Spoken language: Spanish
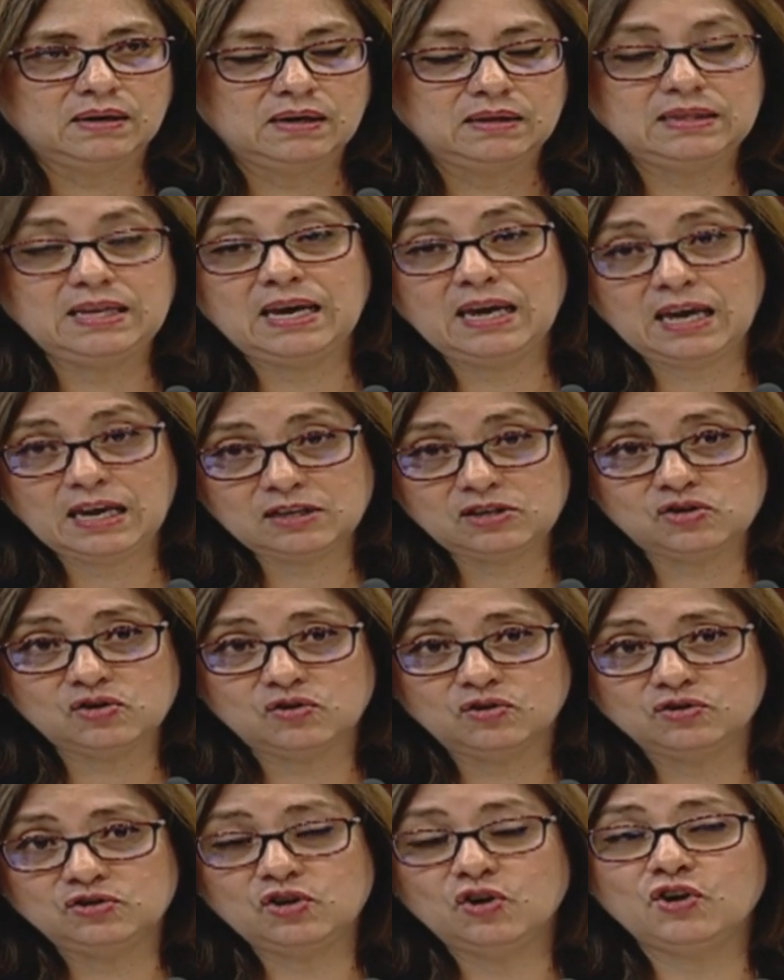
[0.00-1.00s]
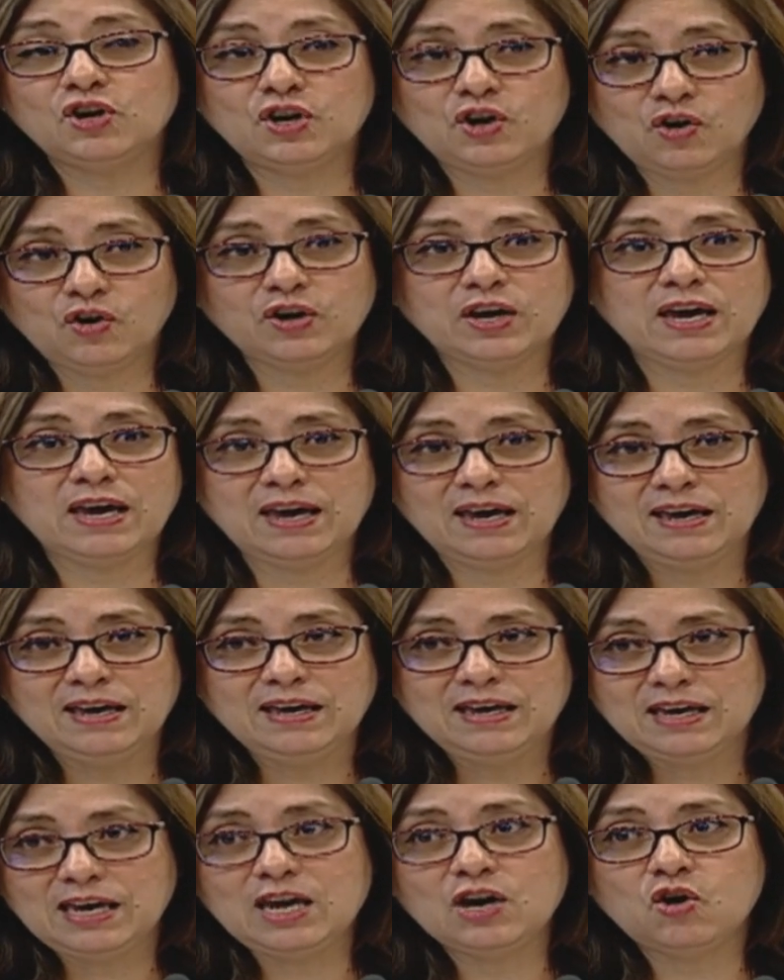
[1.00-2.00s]
De hecho, yo creo que
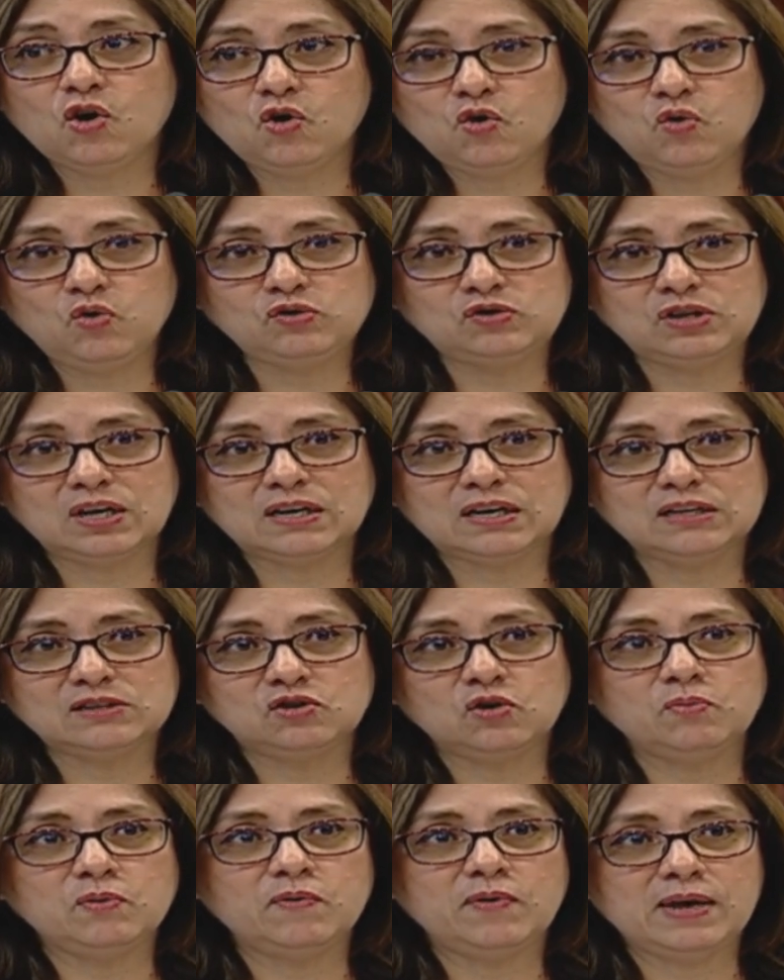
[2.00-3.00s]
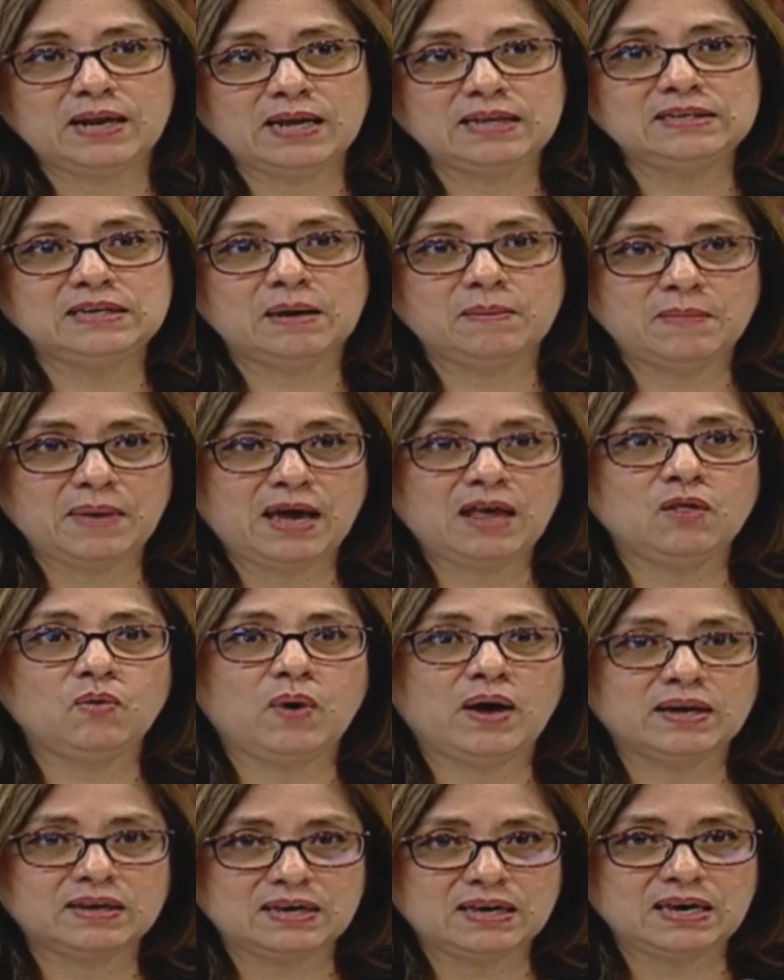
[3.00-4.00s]
y con justa razón me hubieran llamado
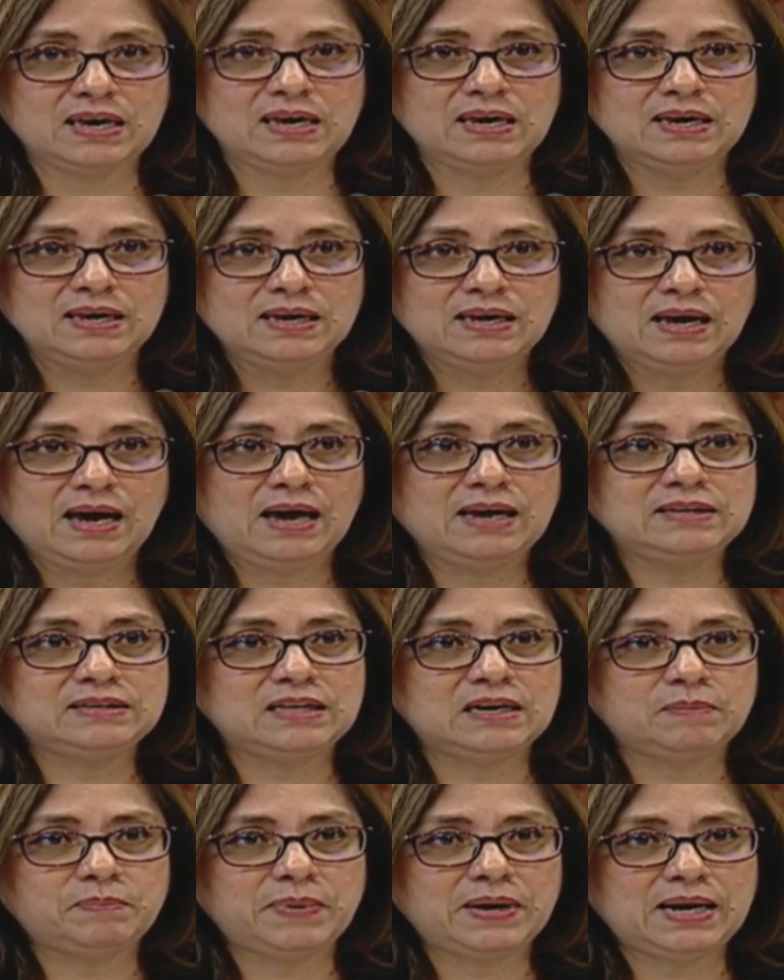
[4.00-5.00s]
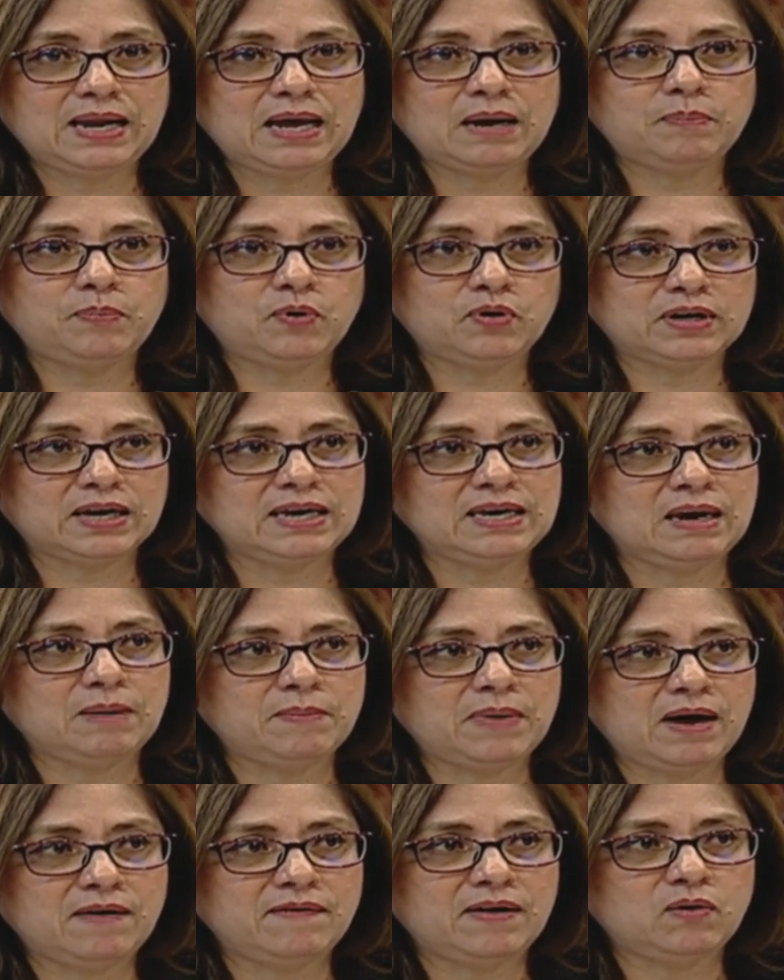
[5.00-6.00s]
aquí a interpelar por qué
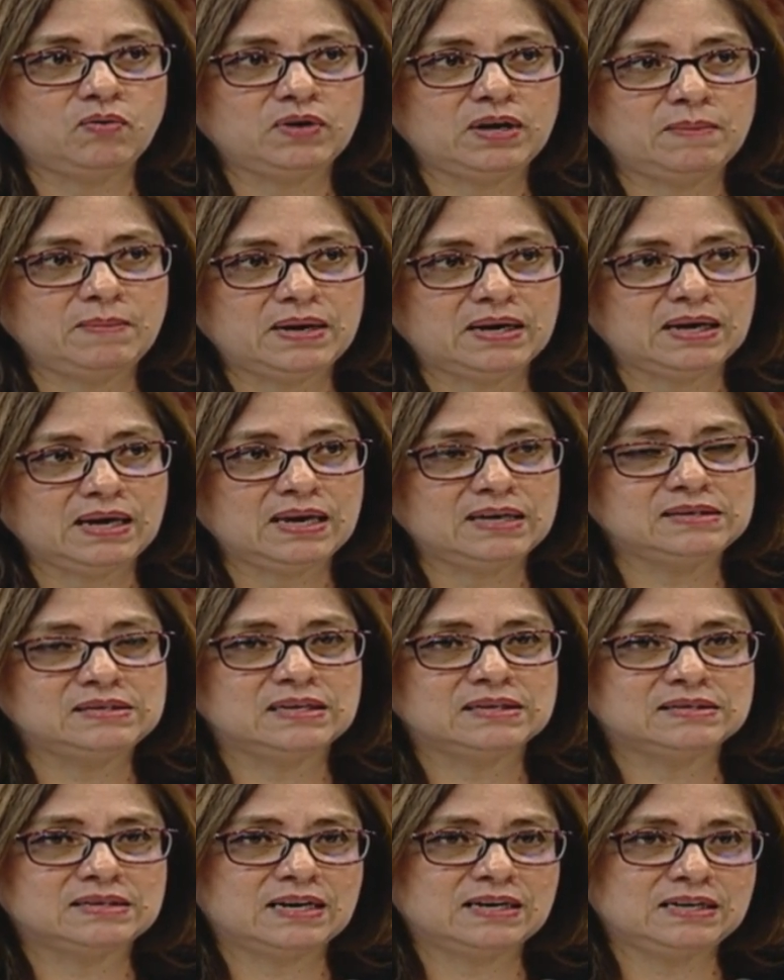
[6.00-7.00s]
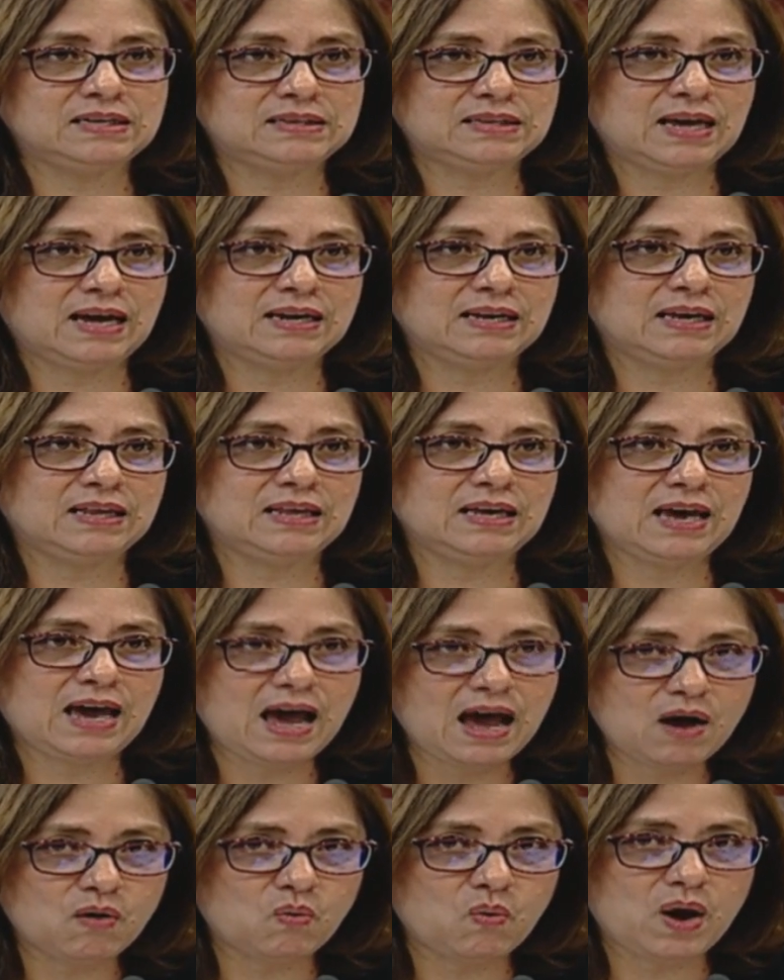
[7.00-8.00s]
llamaba a una emergencia sanitaria de
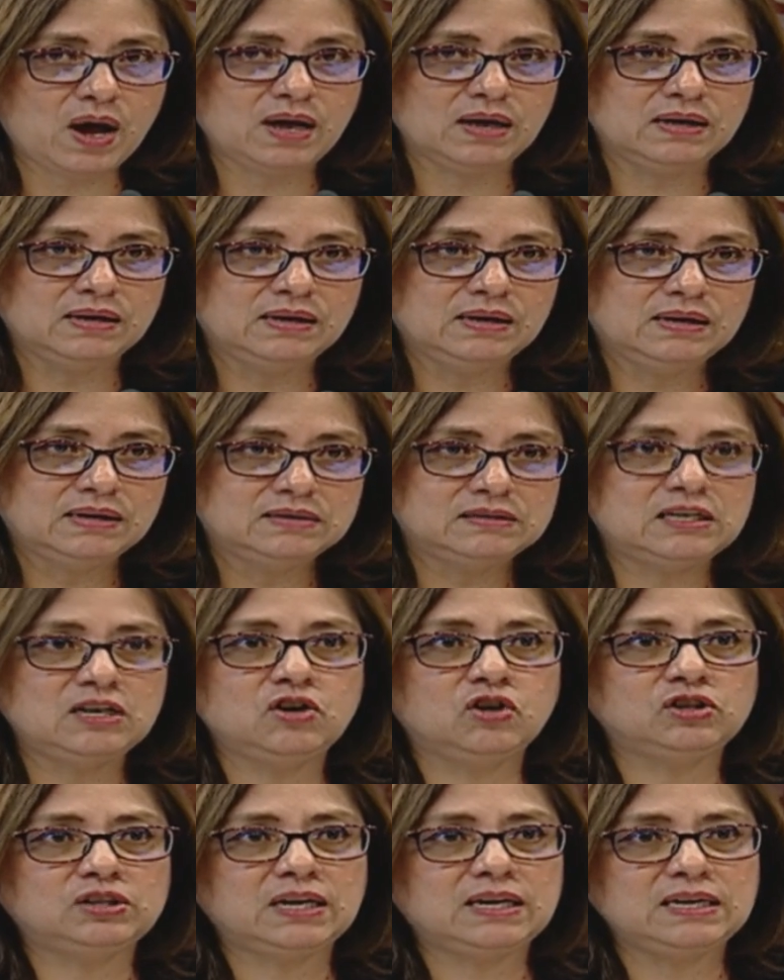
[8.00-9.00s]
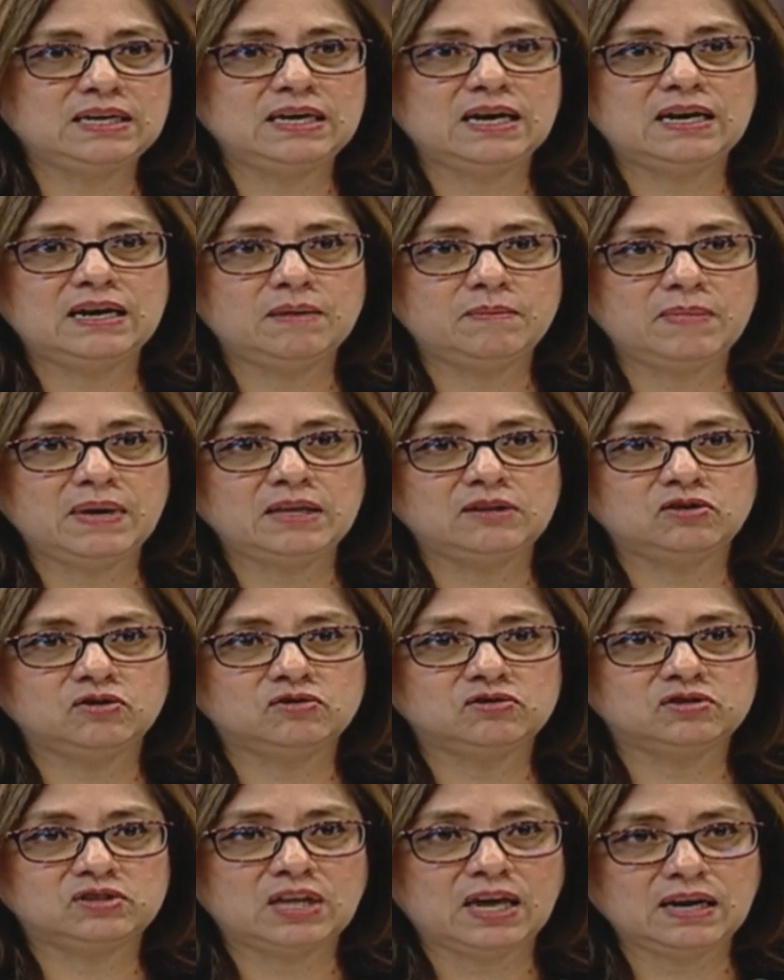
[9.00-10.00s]
agua si no tenía
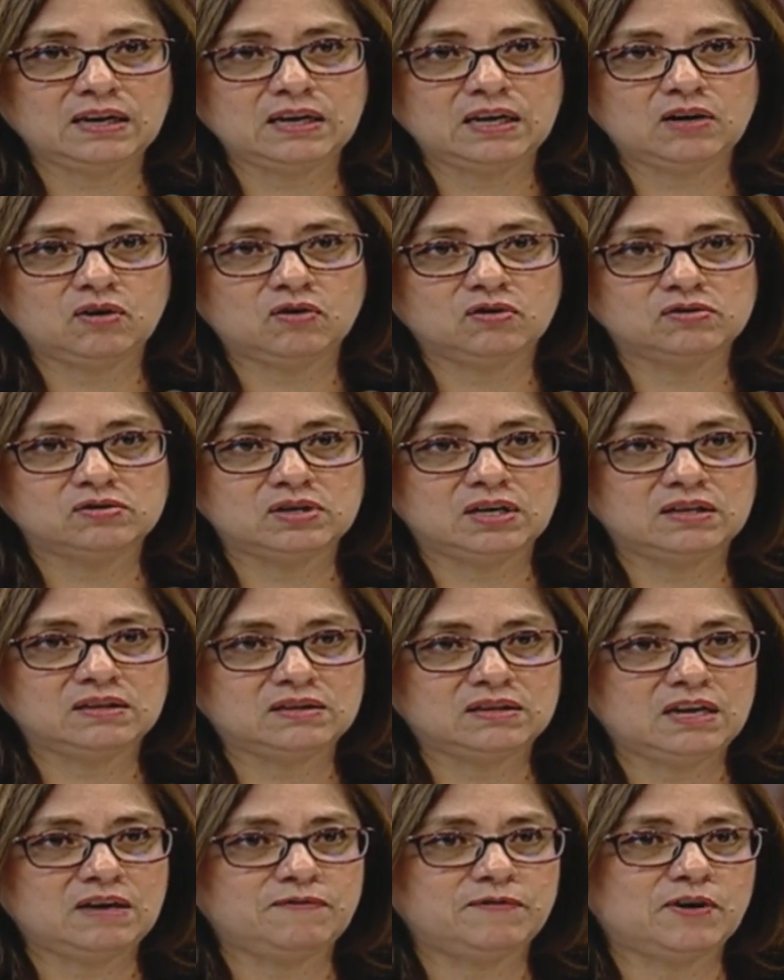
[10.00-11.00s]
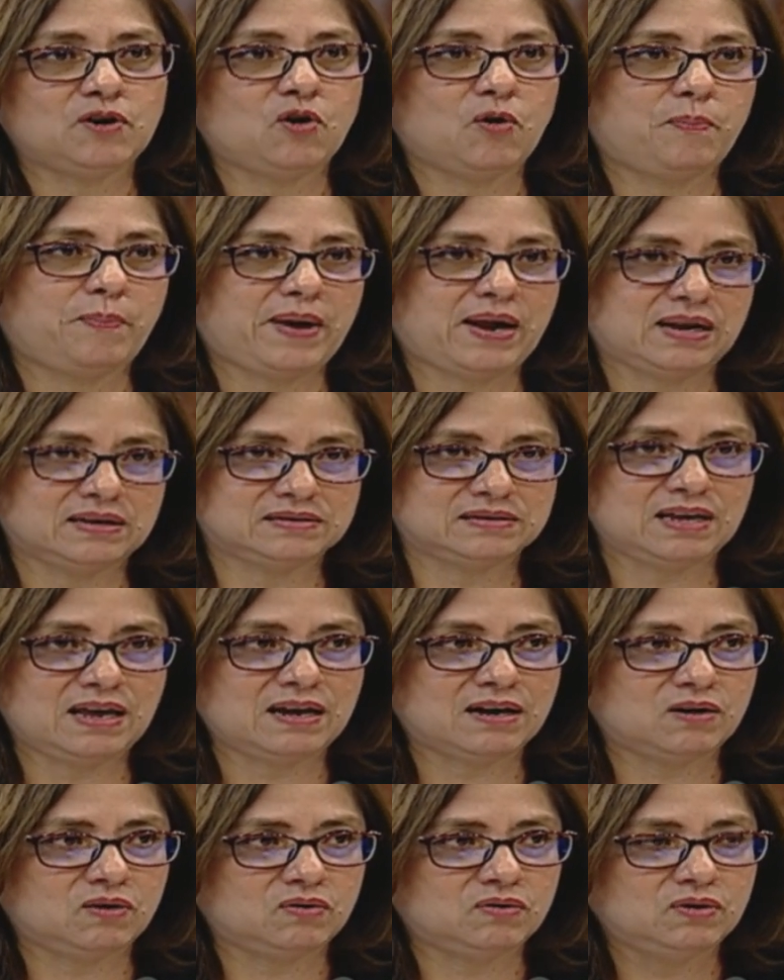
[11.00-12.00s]
elementos técnicos científicos para
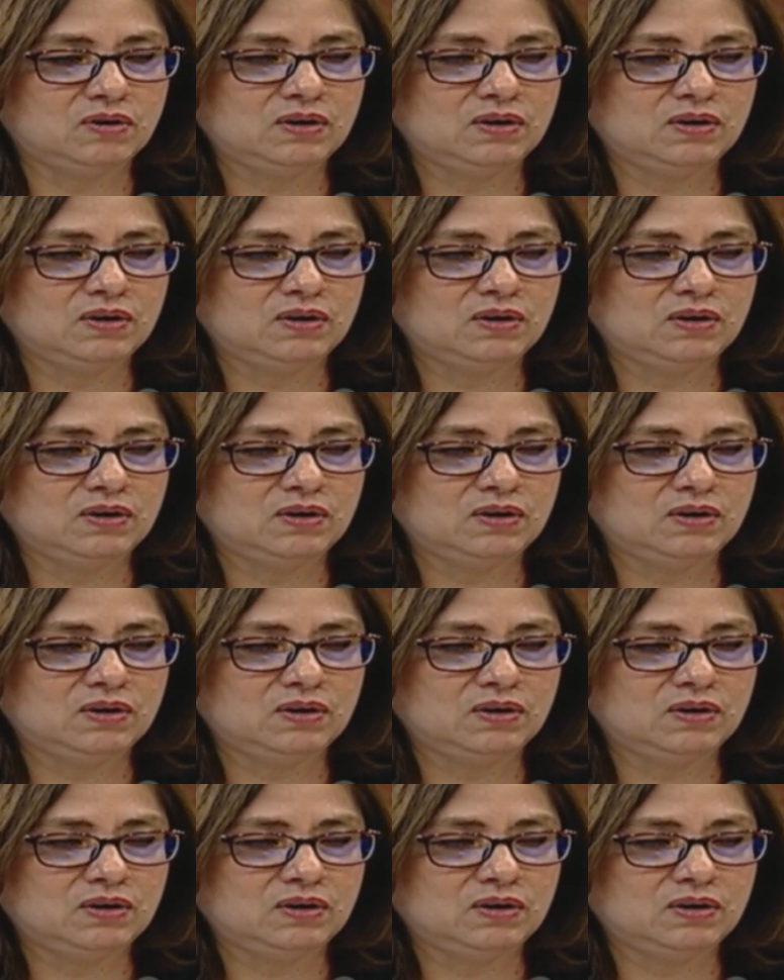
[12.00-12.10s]
hacerlo,